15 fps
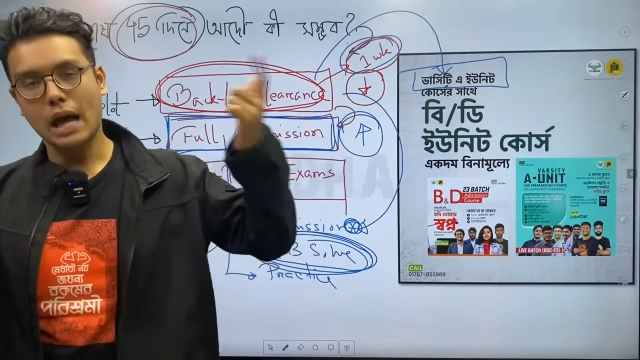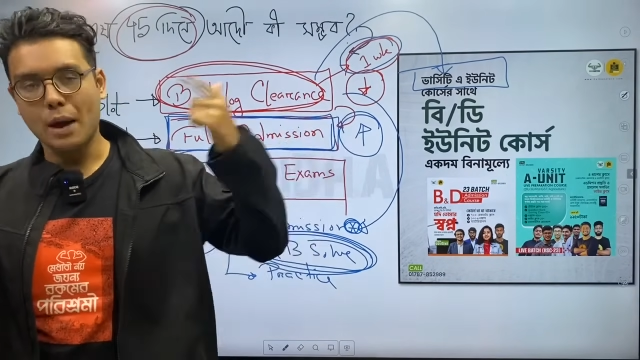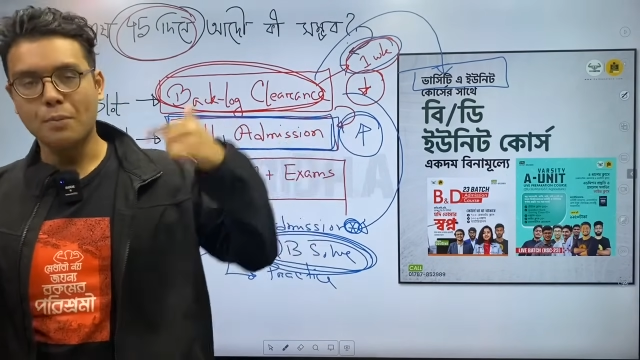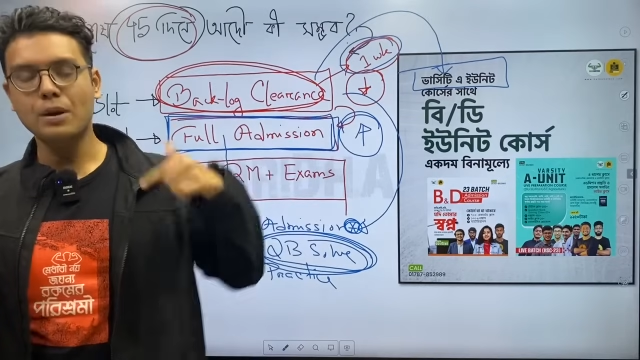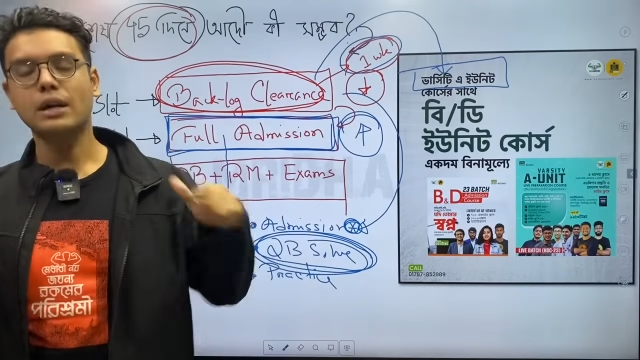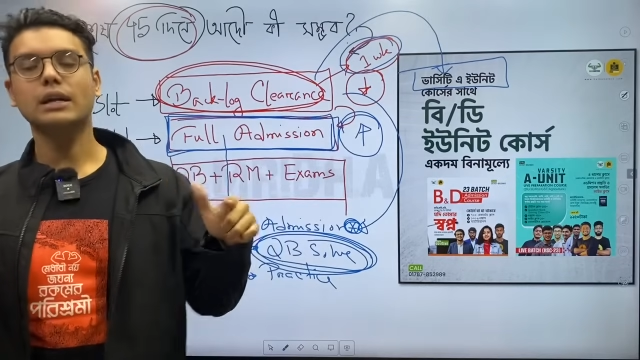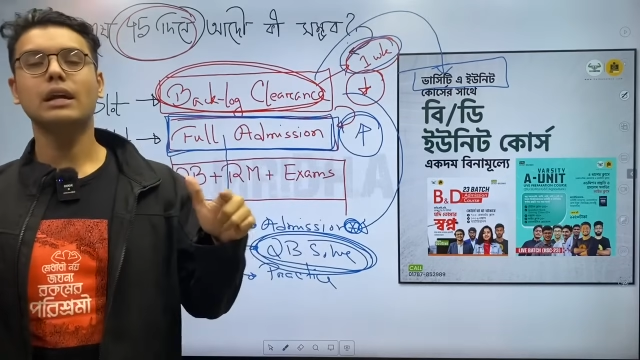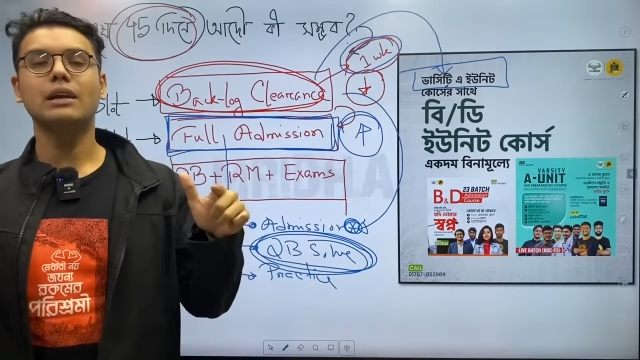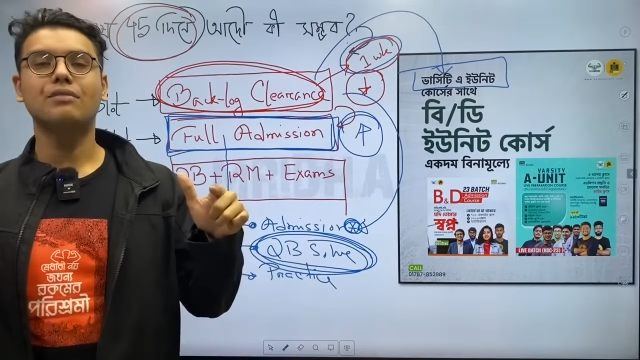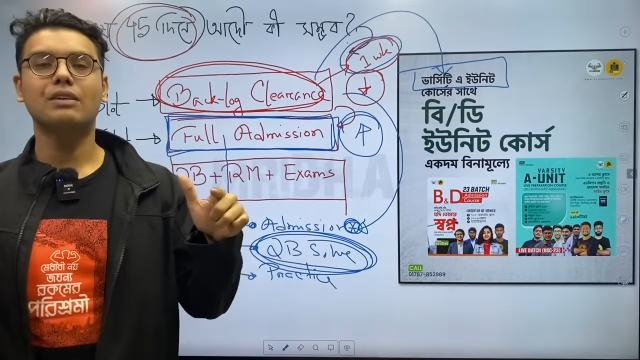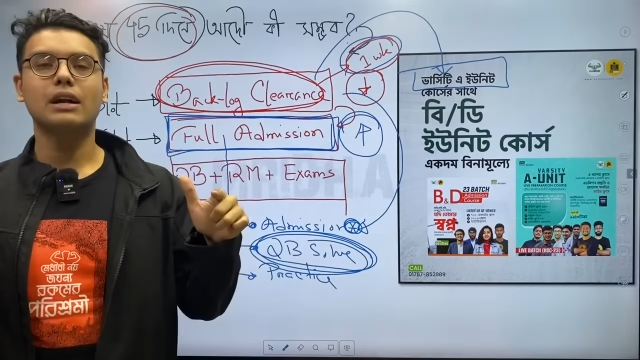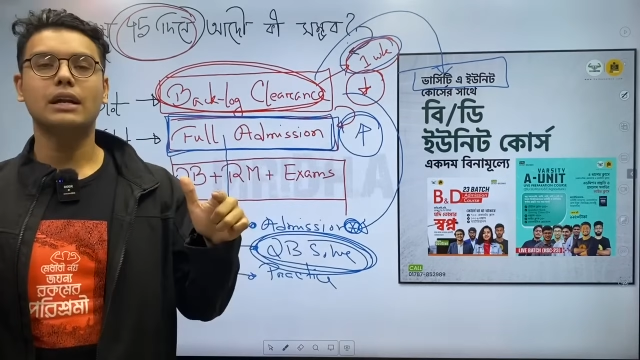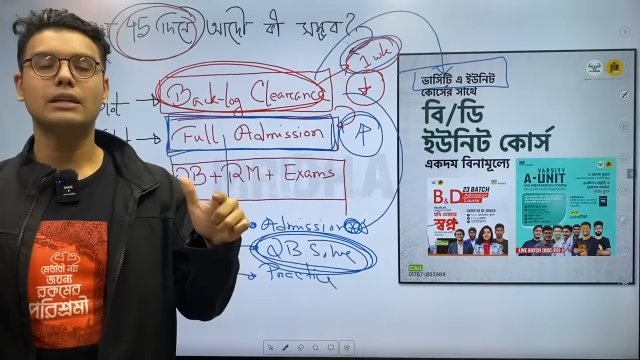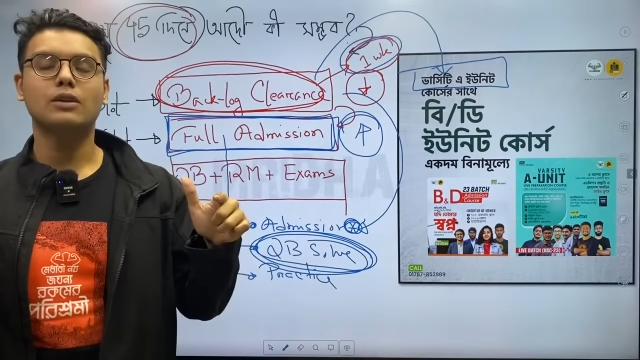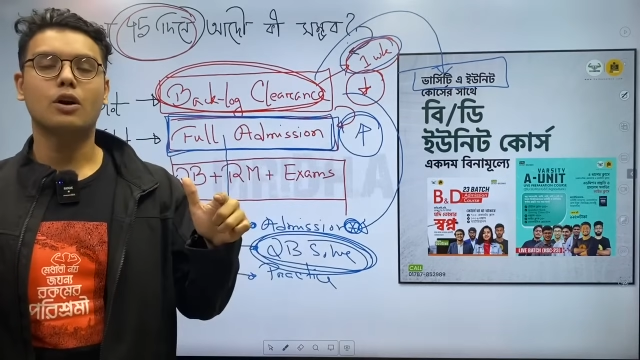এমন একটা
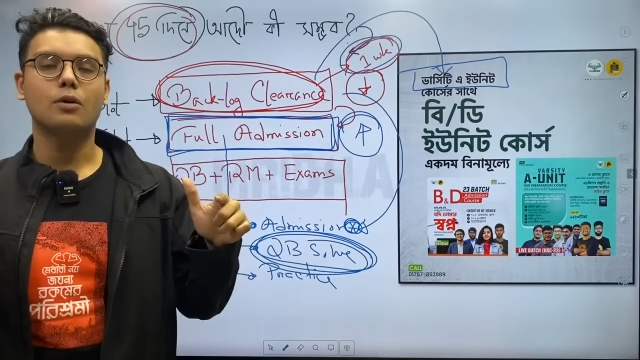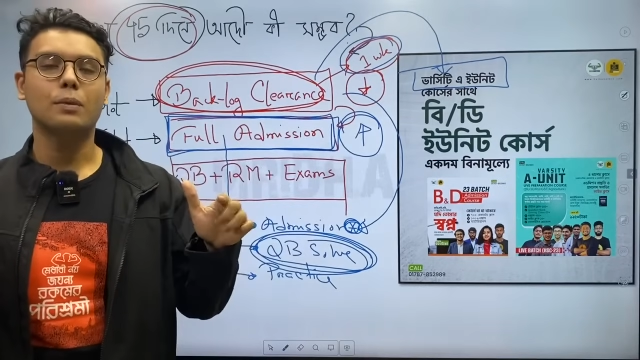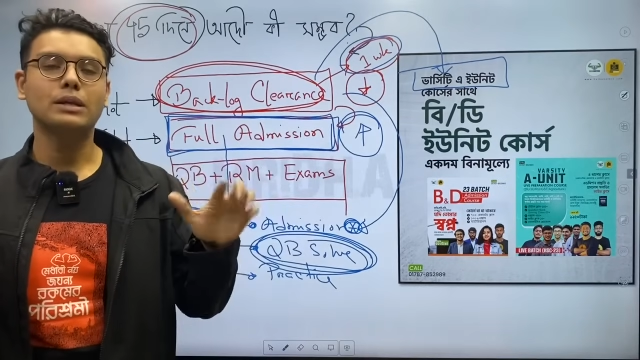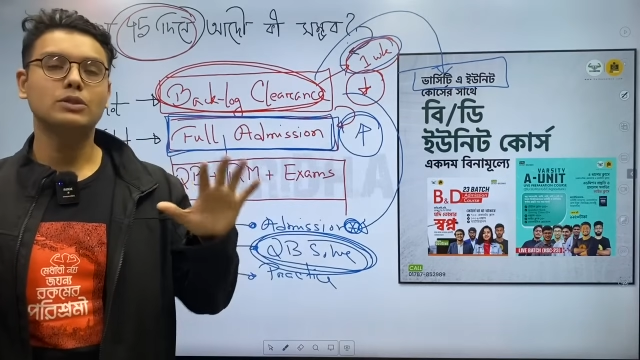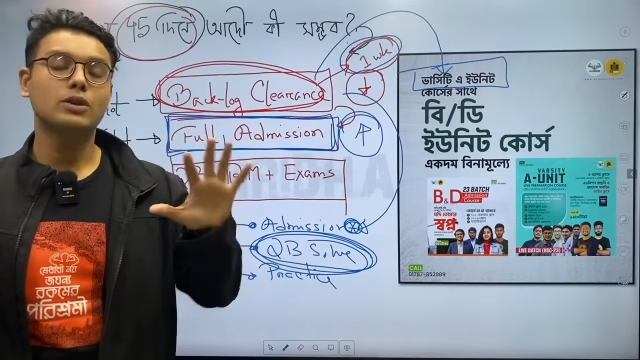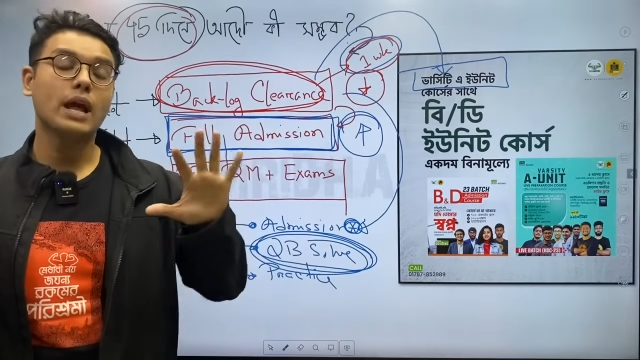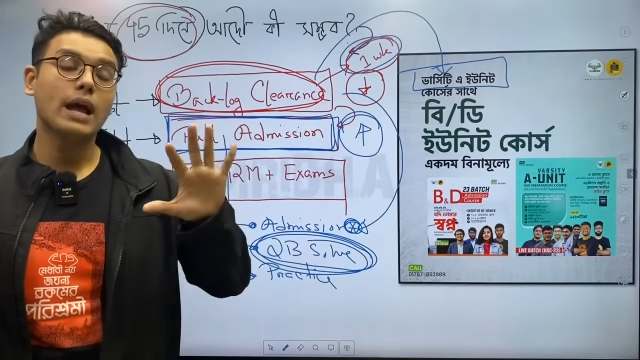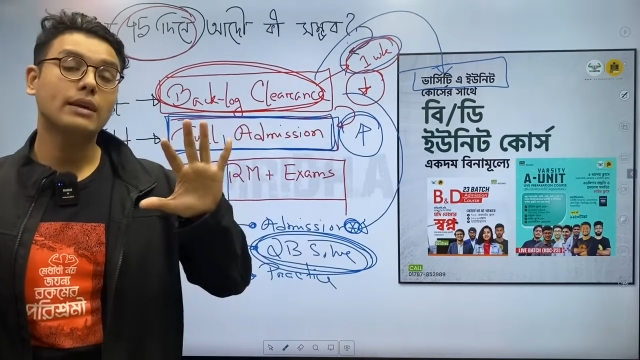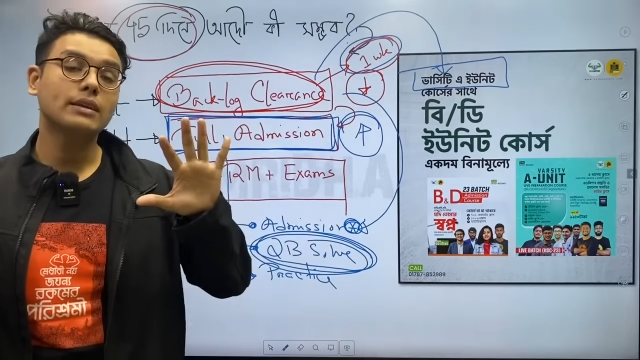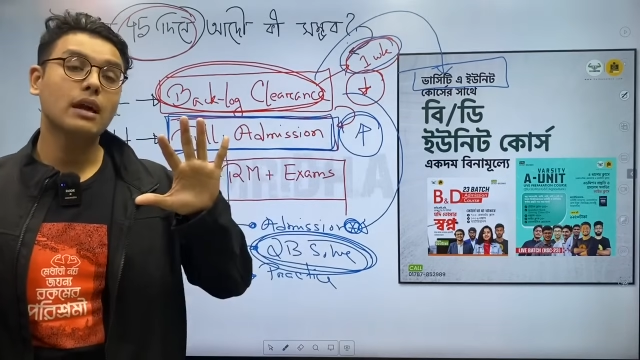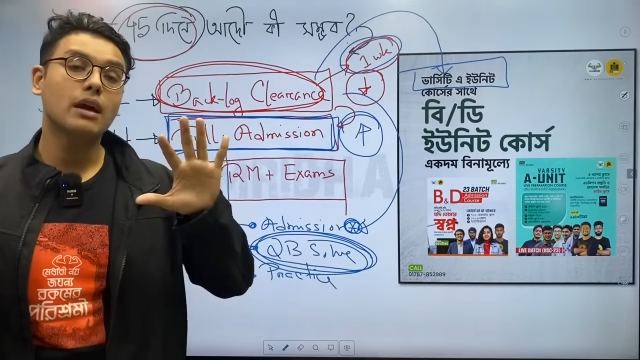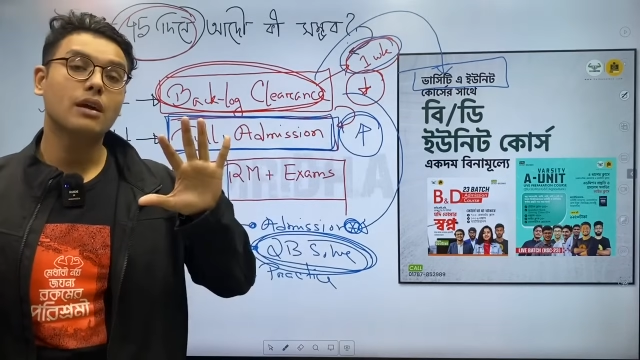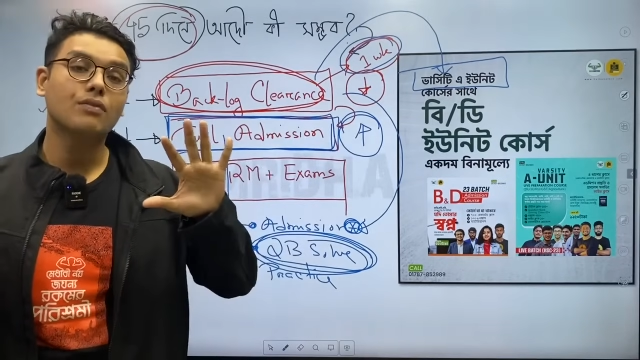লেভেলে নিতে হবে যেটা একটা